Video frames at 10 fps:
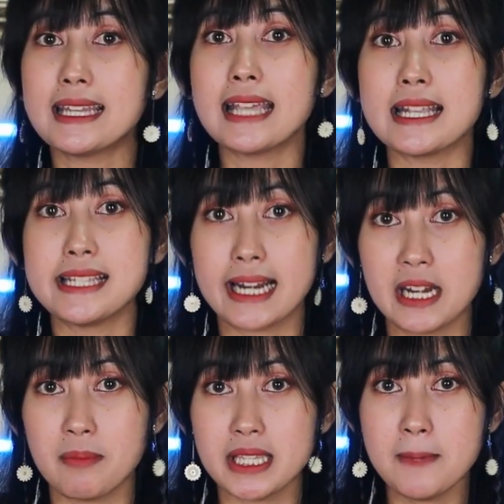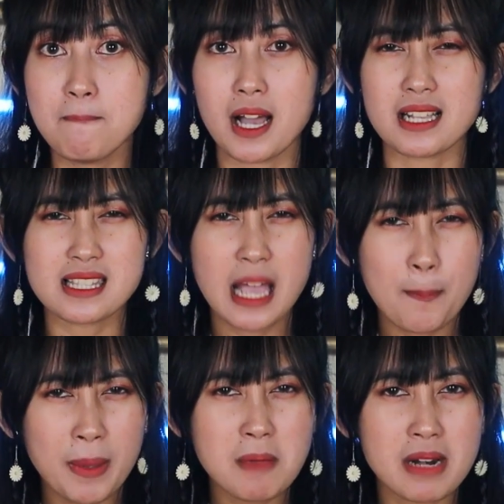dari ajaran yang menyimpang
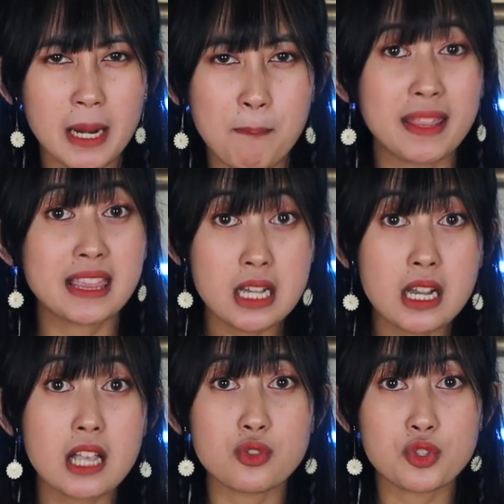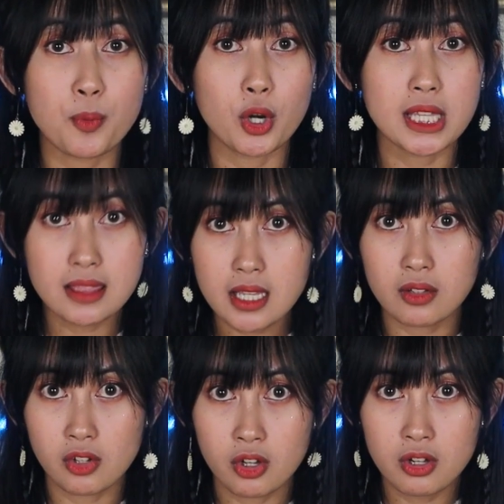sampai merembet ke kasus politik
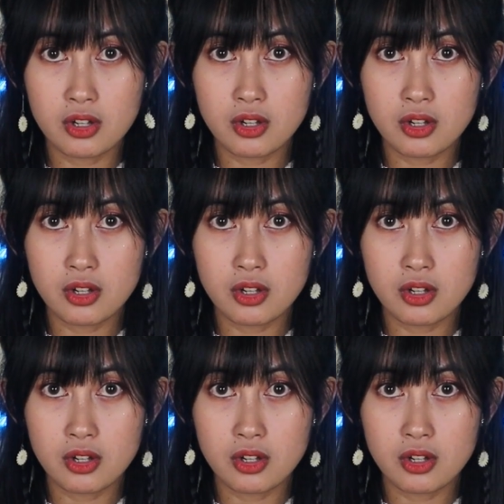loh